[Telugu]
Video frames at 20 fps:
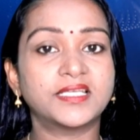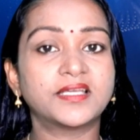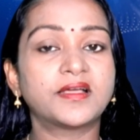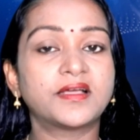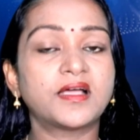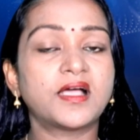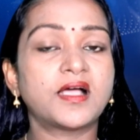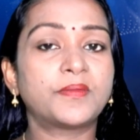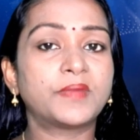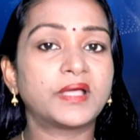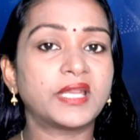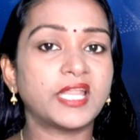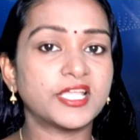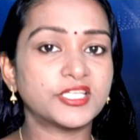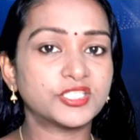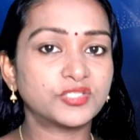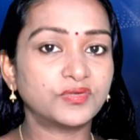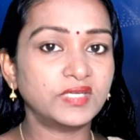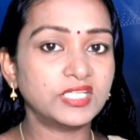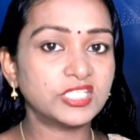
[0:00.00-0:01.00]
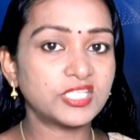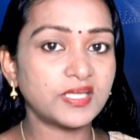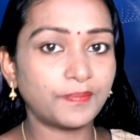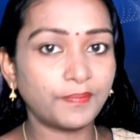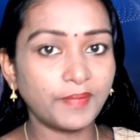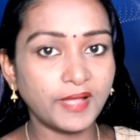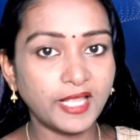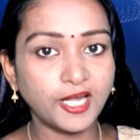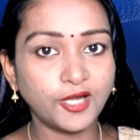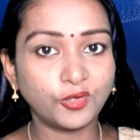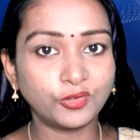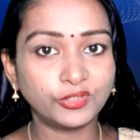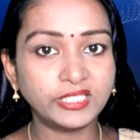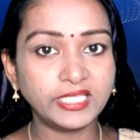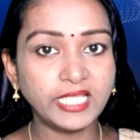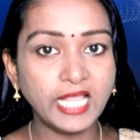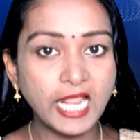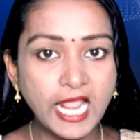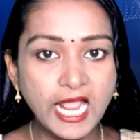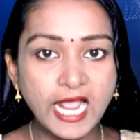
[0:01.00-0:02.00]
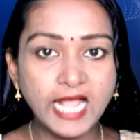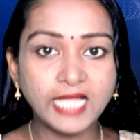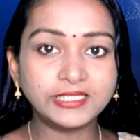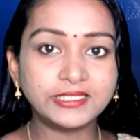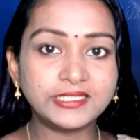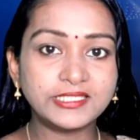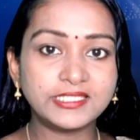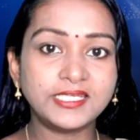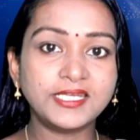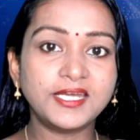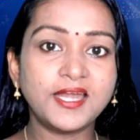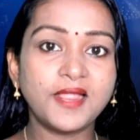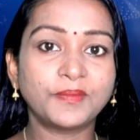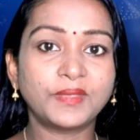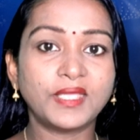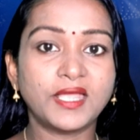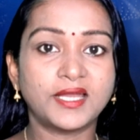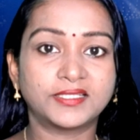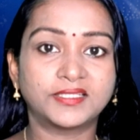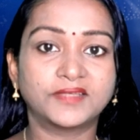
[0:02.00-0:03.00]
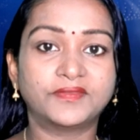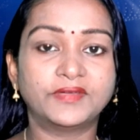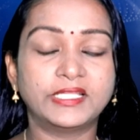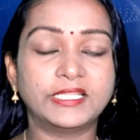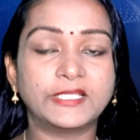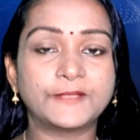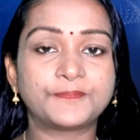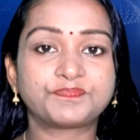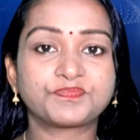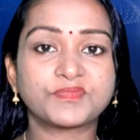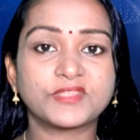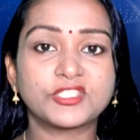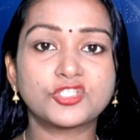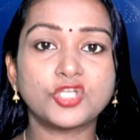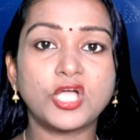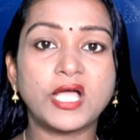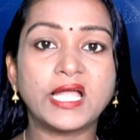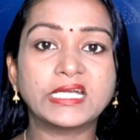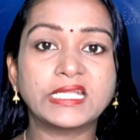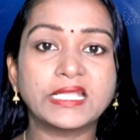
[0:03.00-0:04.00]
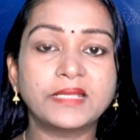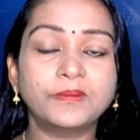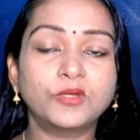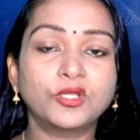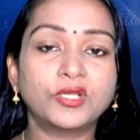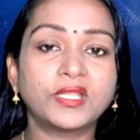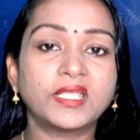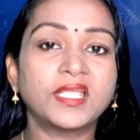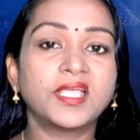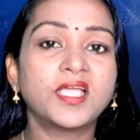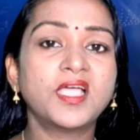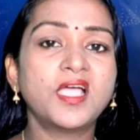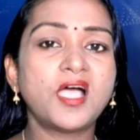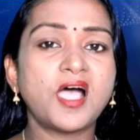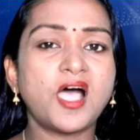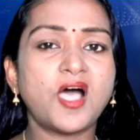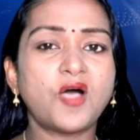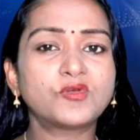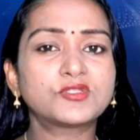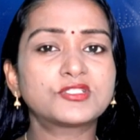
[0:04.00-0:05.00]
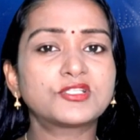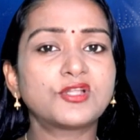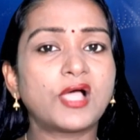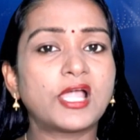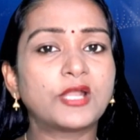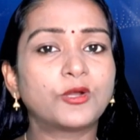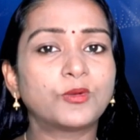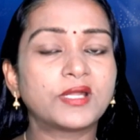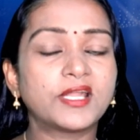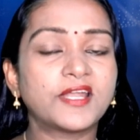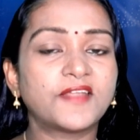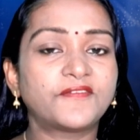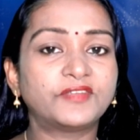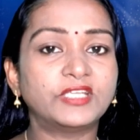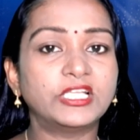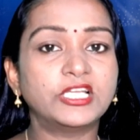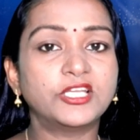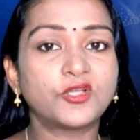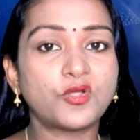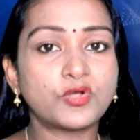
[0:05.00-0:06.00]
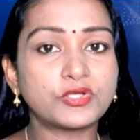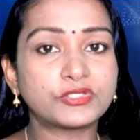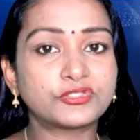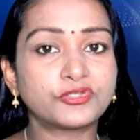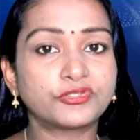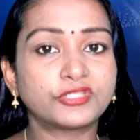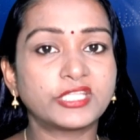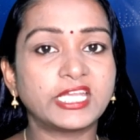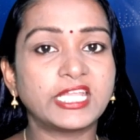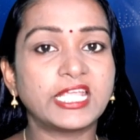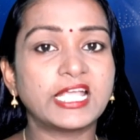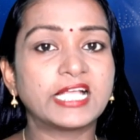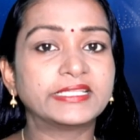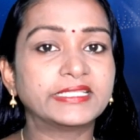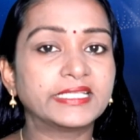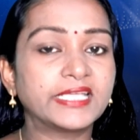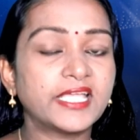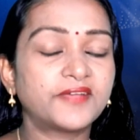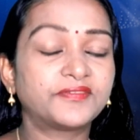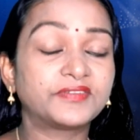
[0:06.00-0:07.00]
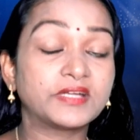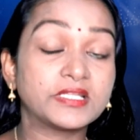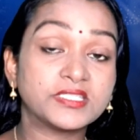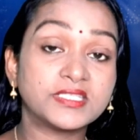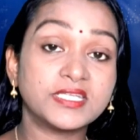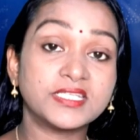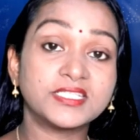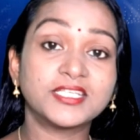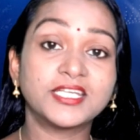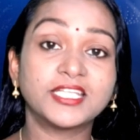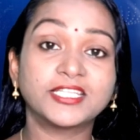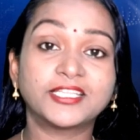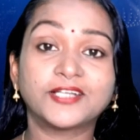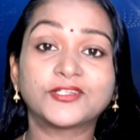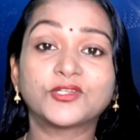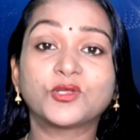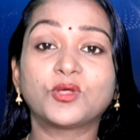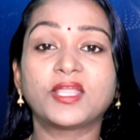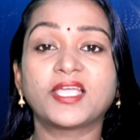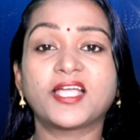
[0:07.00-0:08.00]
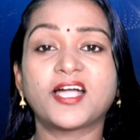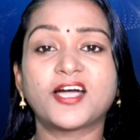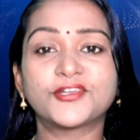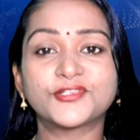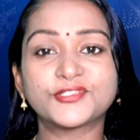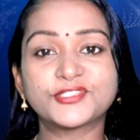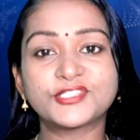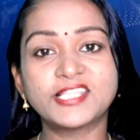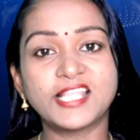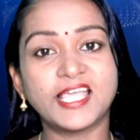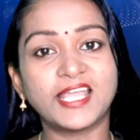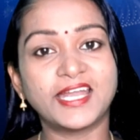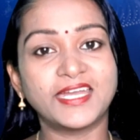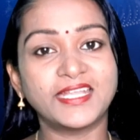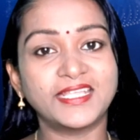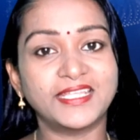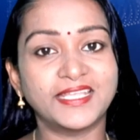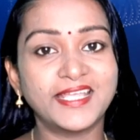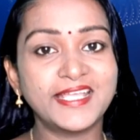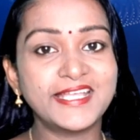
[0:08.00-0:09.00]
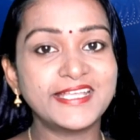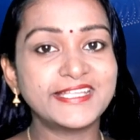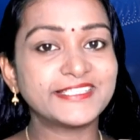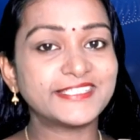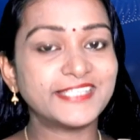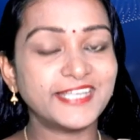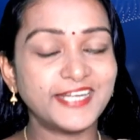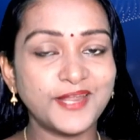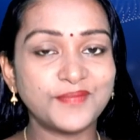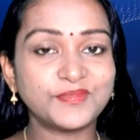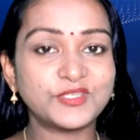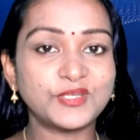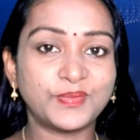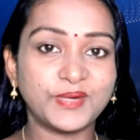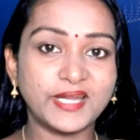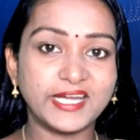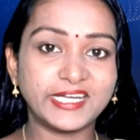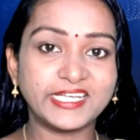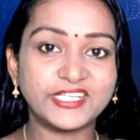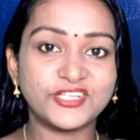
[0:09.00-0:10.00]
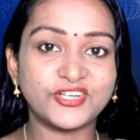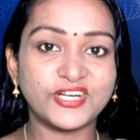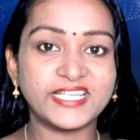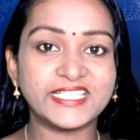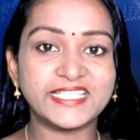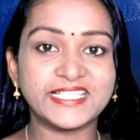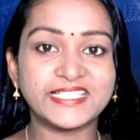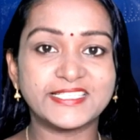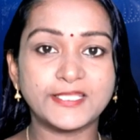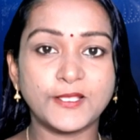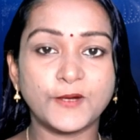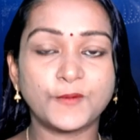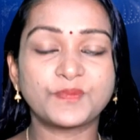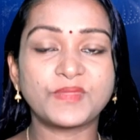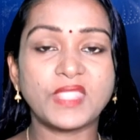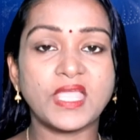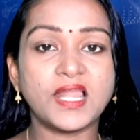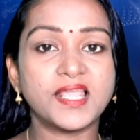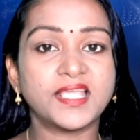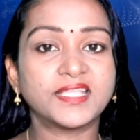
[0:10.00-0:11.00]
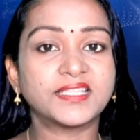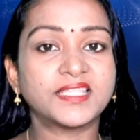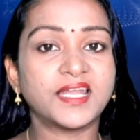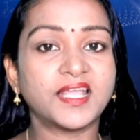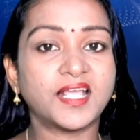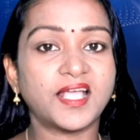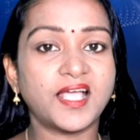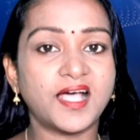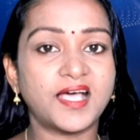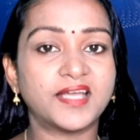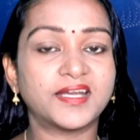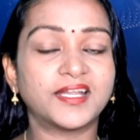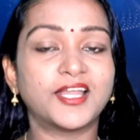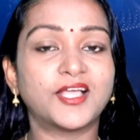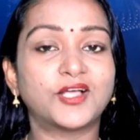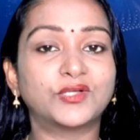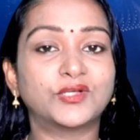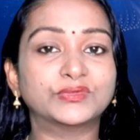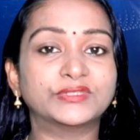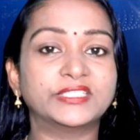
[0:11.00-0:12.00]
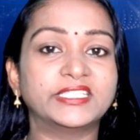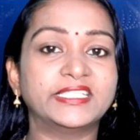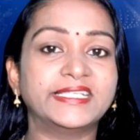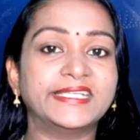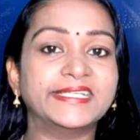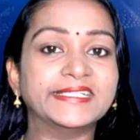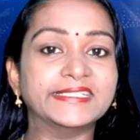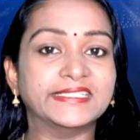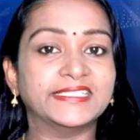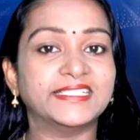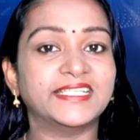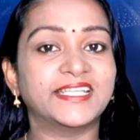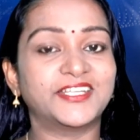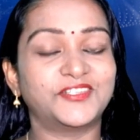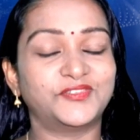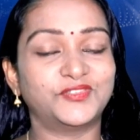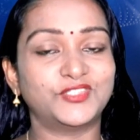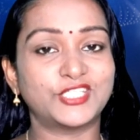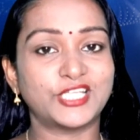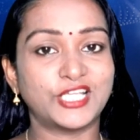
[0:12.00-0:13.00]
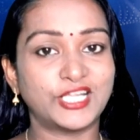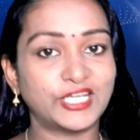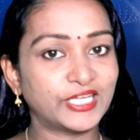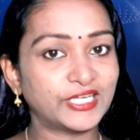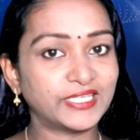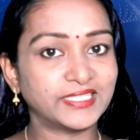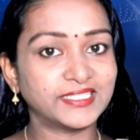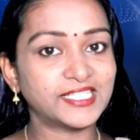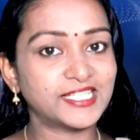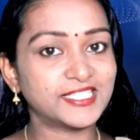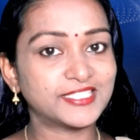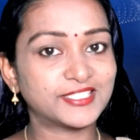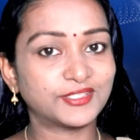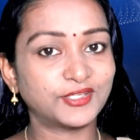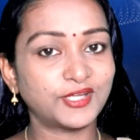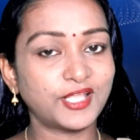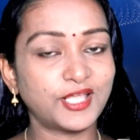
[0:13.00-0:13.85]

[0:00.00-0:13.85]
మరి అశ్విని చెప్పాలనుకుంది అది శ్రీరామ్కి అర్థమైంది సో ఆ టైంలోనే హౌస్లో అలోన్ అన్న ఫీలింగ్ వస్తుందని అందుకే ఆ ఫ్రస్ట్రేషన్ అయితే తట్టుకోలేక అరుస్తున్నానని శ్రీరామ్ చెప్పడానికి ట్రై చేస్తారు అలాగే తన కార్ ఎలా ఉంది ఏంటి అన్న విషయాలు అడిగి తెలుసుకున్నారు